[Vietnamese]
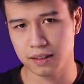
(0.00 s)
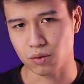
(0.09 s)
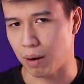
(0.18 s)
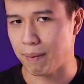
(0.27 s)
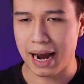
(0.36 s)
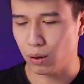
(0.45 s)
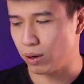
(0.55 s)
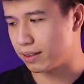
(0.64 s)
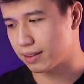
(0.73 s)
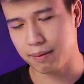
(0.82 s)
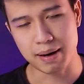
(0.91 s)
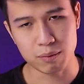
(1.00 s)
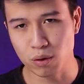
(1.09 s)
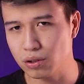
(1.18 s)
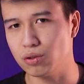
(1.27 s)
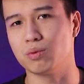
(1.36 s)
Thoải mái luôn, các bạn
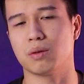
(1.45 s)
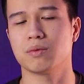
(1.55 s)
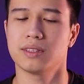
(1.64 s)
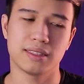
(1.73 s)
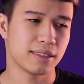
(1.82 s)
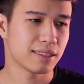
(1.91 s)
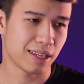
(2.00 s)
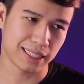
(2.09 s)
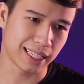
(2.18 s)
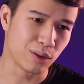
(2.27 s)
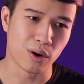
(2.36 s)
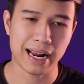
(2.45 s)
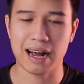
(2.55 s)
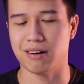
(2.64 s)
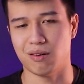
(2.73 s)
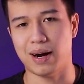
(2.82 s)
muốn dùng trong cái tình huống
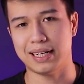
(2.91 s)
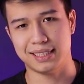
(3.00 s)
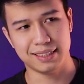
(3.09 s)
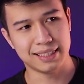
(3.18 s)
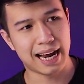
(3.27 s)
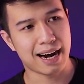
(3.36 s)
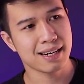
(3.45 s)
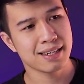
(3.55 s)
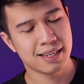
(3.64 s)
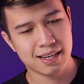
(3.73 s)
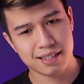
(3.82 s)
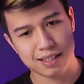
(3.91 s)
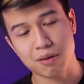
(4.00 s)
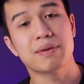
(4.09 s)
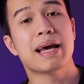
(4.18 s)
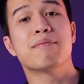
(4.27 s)
nào, ngoài trời nắng,
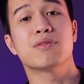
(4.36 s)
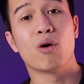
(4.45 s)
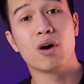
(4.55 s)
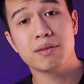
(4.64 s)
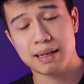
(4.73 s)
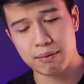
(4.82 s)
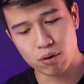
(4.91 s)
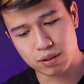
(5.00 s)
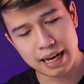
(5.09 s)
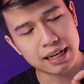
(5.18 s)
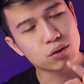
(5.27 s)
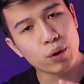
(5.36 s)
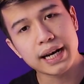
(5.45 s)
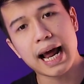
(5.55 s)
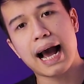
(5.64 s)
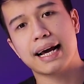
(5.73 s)
trong đêm tối, giảm độ sáng
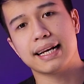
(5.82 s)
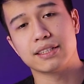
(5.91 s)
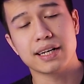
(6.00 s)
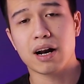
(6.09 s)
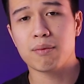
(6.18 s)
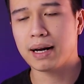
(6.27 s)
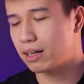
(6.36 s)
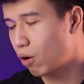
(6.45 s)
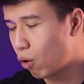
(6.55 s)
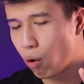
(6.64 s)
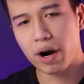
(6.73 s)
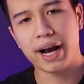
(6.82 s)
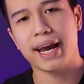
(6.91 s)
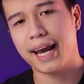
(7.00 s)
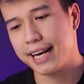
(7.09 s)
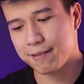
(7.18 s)
tối đa để cho đỡ đau mắt, ok
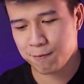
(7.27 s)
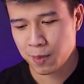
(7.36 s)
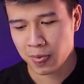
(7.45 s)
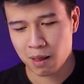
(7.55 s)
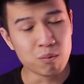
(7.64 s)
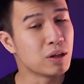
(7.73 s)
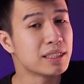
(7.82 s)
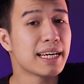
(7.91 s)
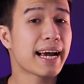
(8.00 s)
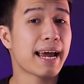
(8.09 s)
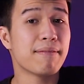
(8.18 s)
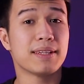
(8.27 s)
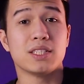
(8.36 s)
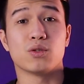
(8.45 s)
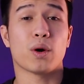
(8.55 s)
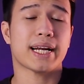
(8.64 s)
hết. Muốn chơi game với
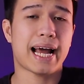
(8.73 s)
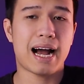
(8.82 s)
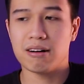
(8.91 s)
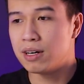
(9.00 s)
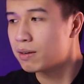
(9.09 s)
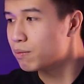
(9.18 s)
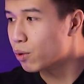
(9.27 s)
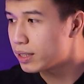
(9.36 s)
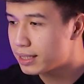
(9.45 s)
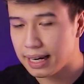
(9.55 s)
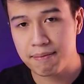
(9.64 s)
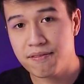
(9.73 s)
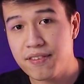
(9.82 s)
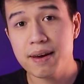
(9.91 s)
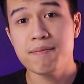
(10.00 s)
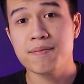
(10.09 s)
tần số quét cao, muốn xem
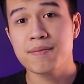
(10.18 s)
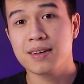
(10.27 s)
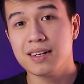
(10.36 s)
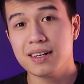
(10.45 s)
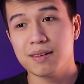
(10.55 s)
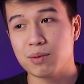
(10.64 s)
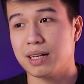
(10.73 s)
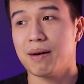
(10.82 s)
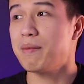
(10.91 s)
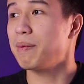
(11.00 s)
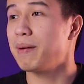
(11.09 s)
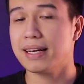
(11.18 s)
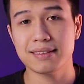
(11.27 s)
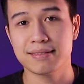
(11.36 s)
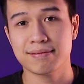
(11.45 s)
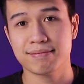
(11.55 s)
phim một trăm hai mươi
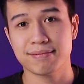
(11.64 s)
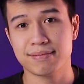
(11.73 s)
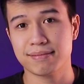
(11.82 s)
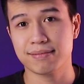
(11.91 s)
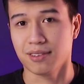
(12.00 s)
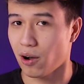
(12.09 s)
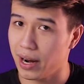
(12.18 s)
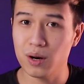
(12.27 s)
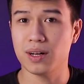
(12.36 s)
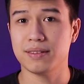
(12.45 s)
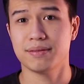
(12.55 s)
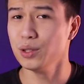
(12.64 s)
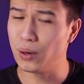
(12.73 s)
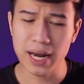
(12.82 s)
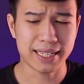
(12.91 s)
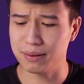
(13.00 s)
fps, có hết luôn,
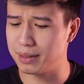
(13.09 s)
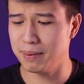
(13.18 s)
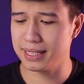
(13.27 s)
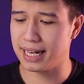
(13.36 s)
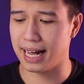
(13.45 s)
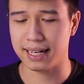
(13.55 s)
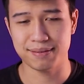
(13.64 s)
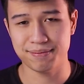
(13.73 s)
đủ hết, không thiếu một cái gì cả.